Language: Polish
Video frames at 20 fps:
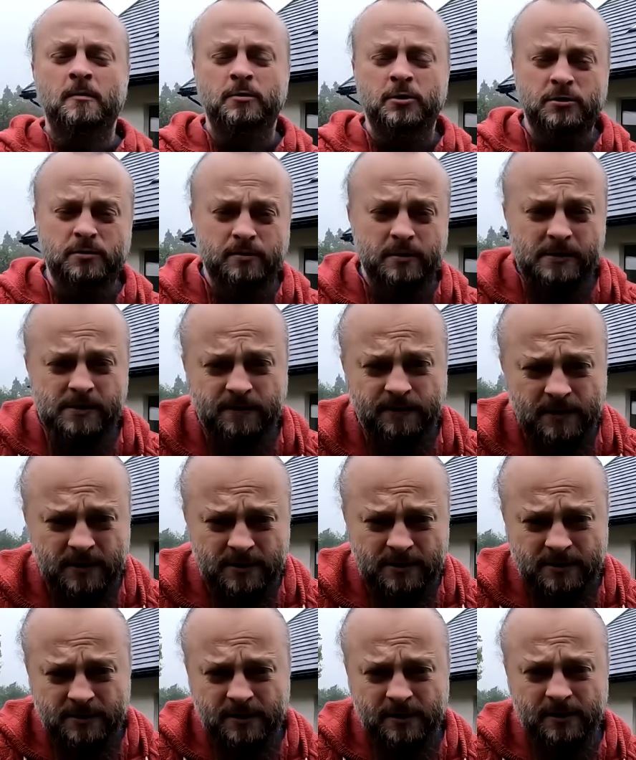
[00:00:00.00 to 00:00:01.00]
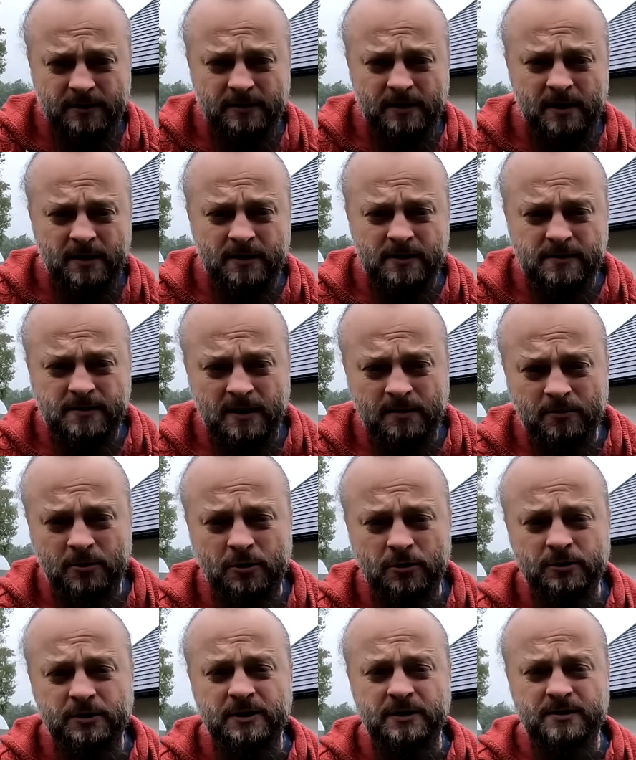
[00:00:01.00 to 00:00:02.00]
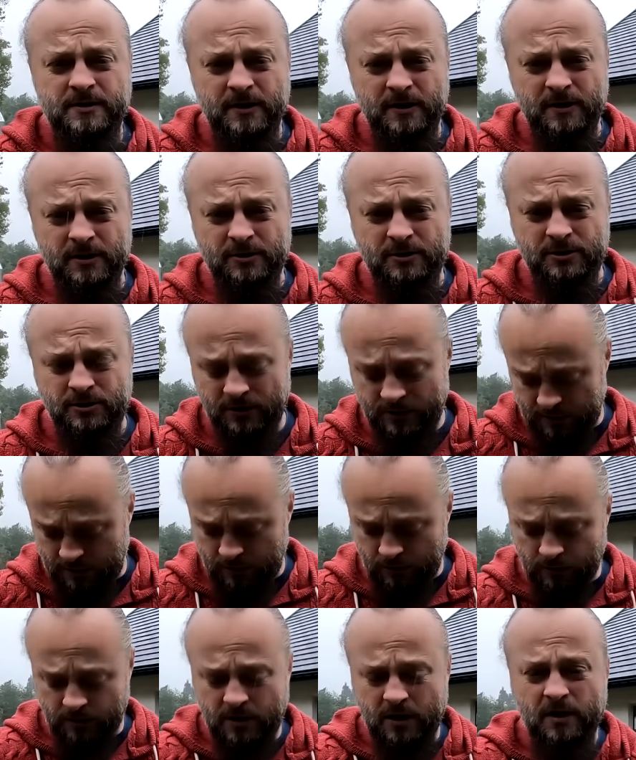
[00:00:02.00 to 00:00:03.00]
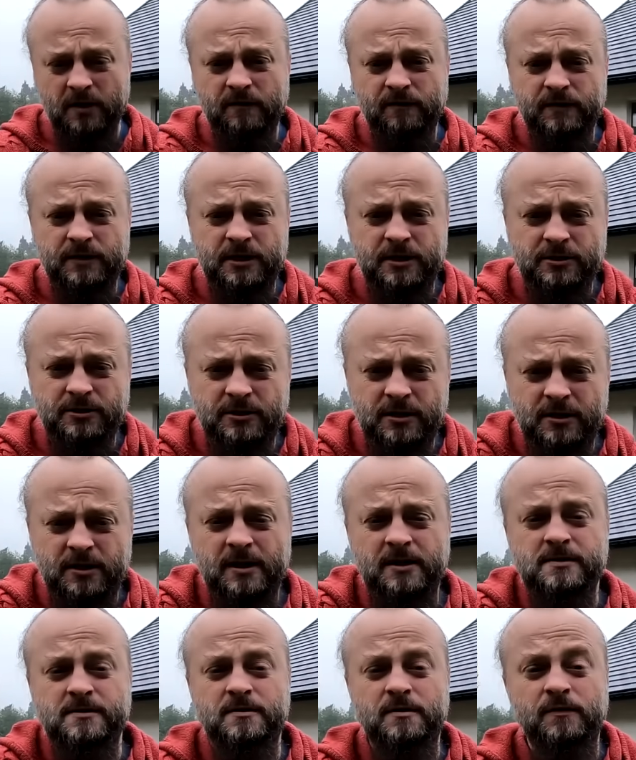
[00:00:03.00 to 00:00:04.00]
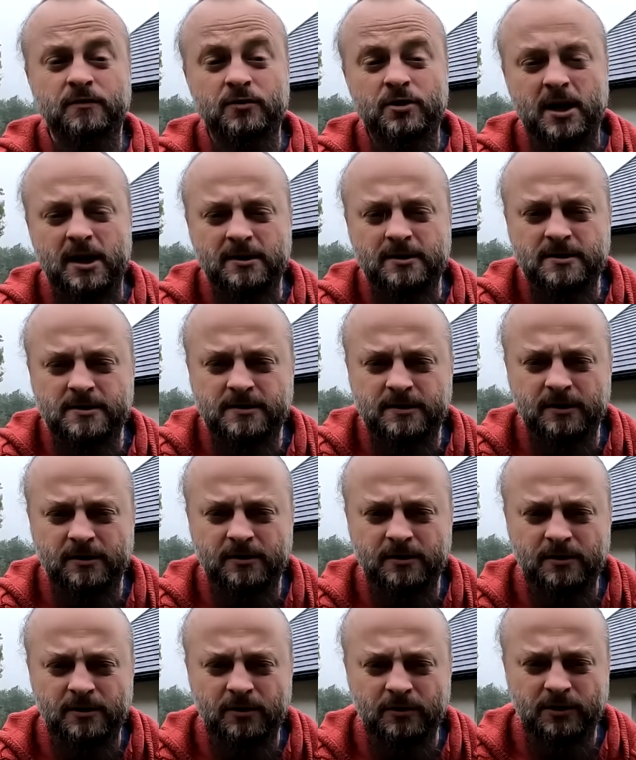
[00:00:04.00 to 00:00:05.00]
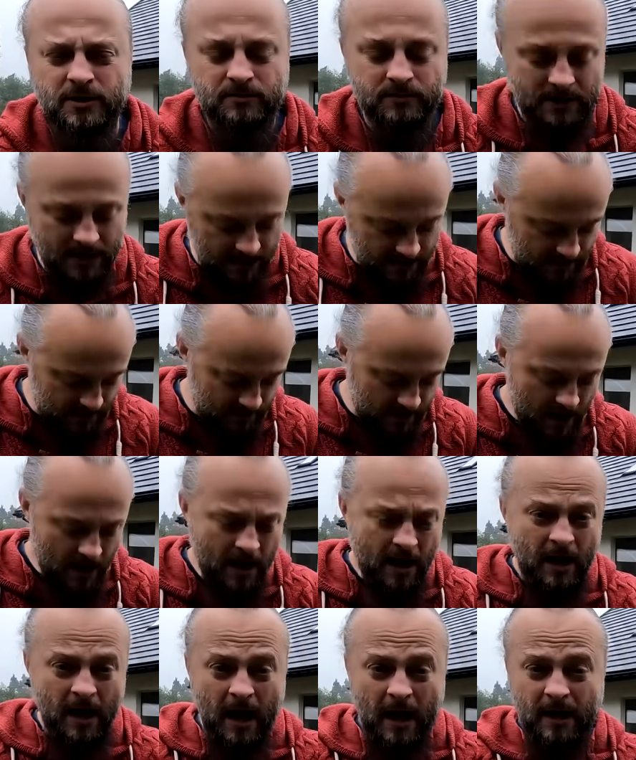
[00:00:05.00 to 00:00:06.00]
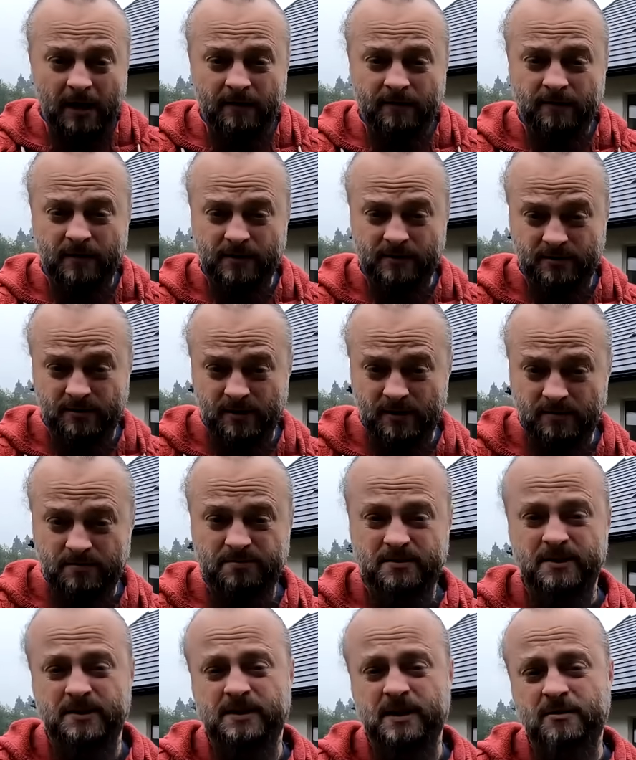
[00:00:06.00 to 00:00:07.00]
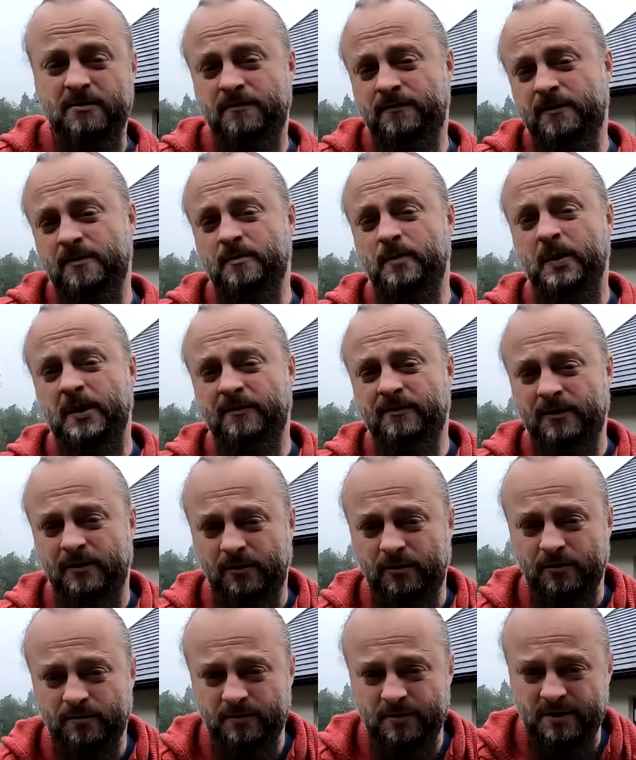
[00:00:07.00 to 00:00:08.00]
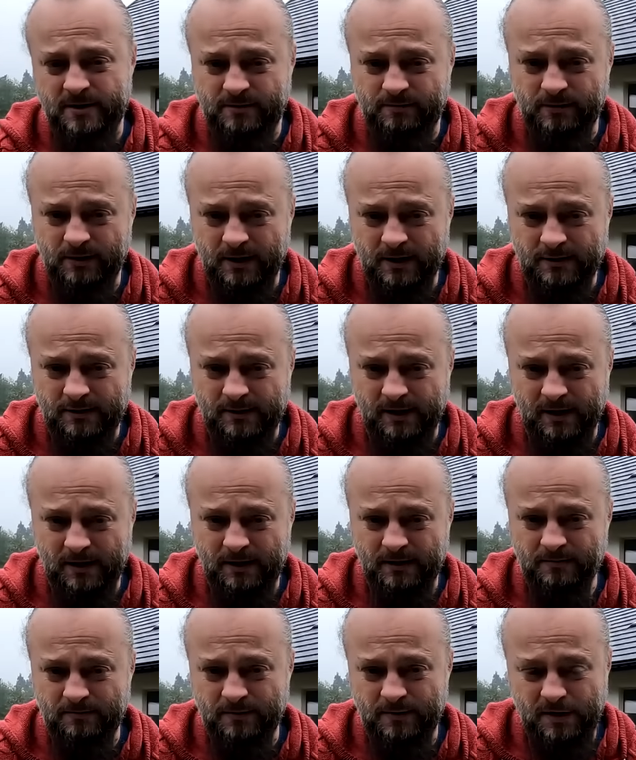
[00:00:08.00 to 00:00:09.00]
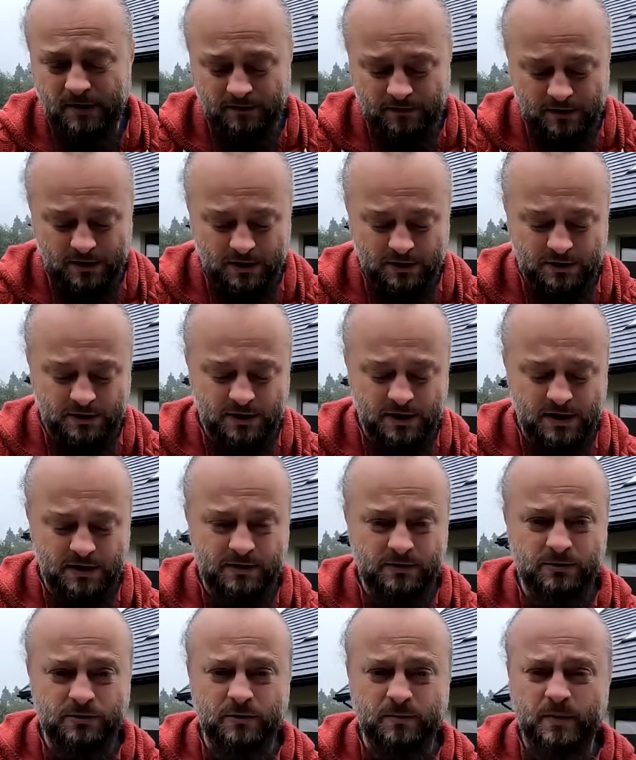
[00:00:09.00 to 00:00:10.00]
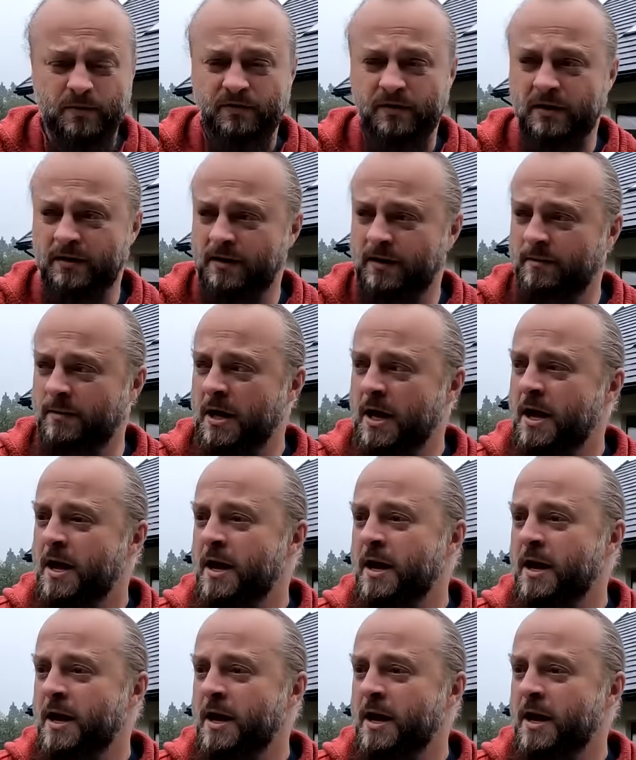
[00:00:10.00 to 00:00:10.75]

Proszę Państwa, jeszcze na sam koniec takie trzy krótkie wyjaśnienia. Znowu ja niestety o tym gadam, ale właśnie przez cały film prawie tylko mnie słychać, tak? I mnie widać, że ja coś opowiadam.